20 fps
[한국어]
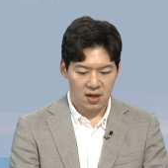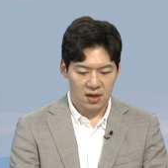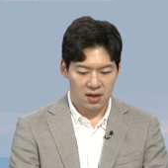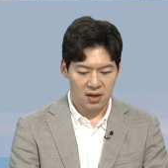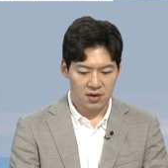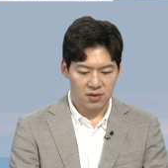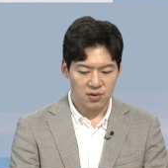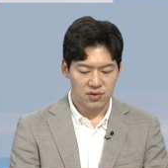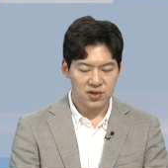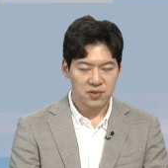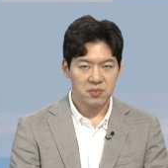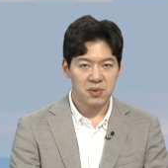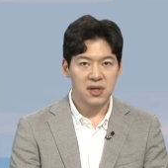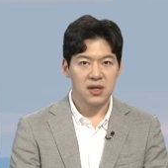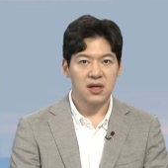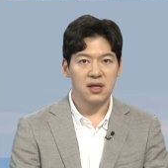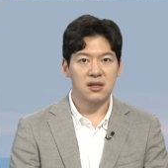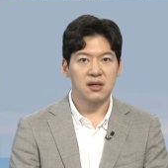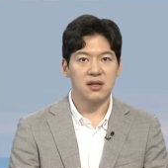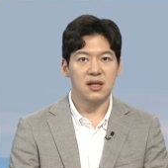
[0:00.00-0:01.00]
이
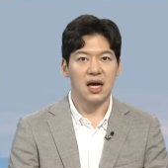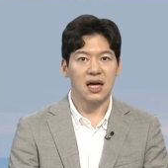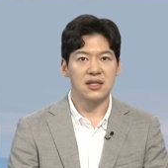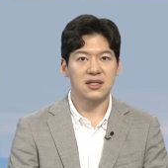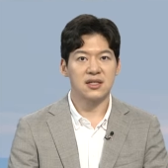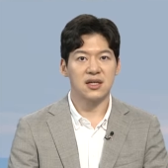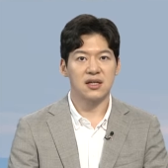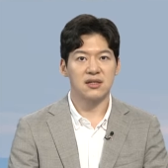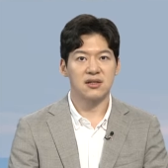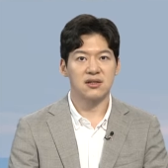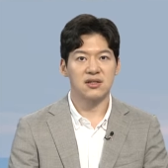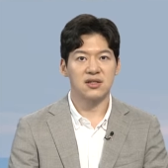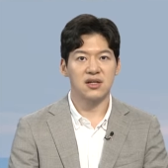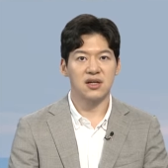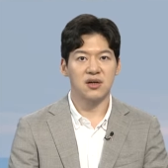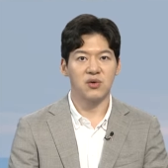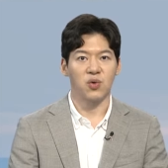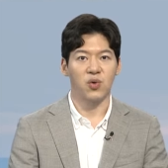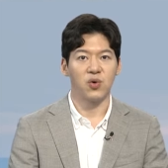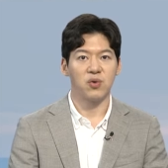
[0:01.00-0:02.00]
코스피는 아시아
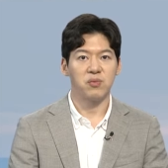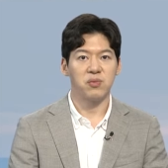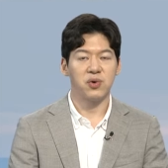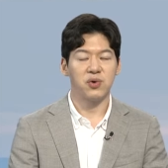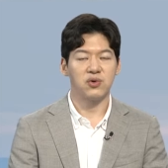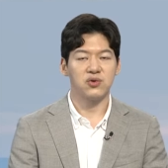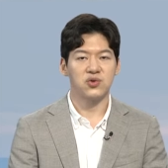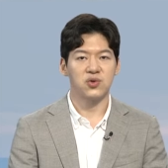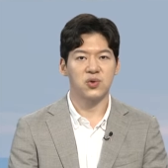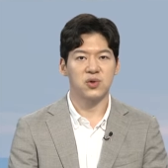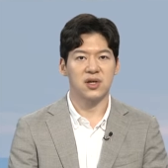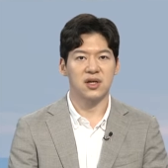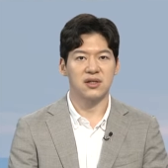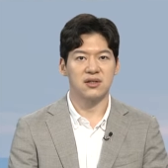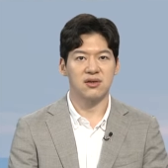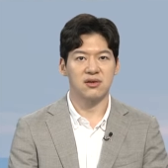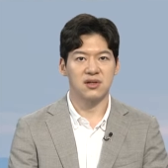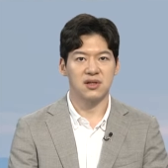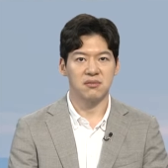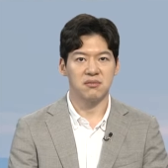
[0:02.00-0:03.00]
증시가 공포
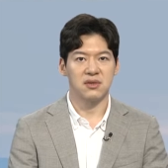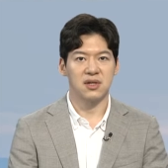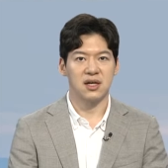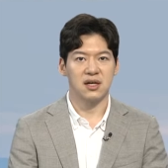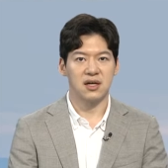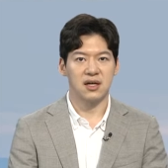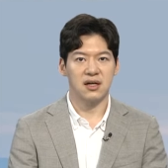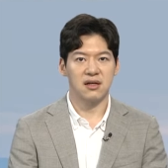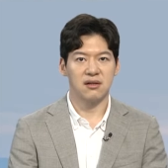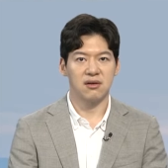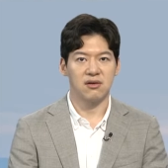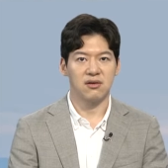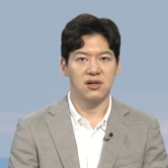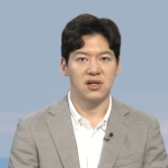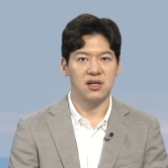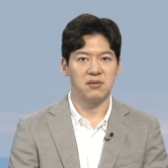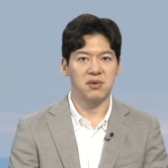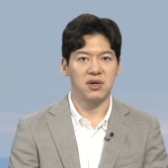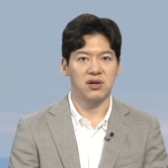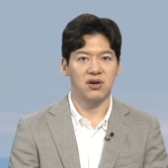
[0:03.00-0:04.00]
속에서 급락한 어,
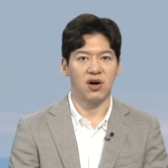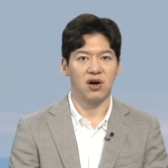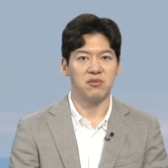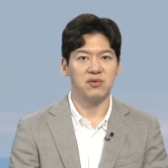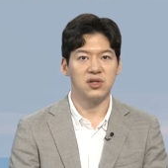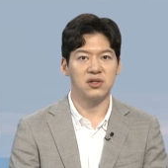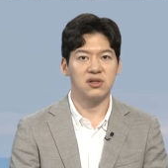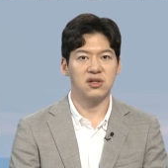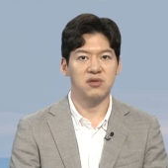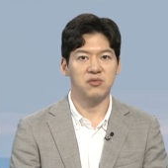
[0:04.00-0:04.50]
일명 검은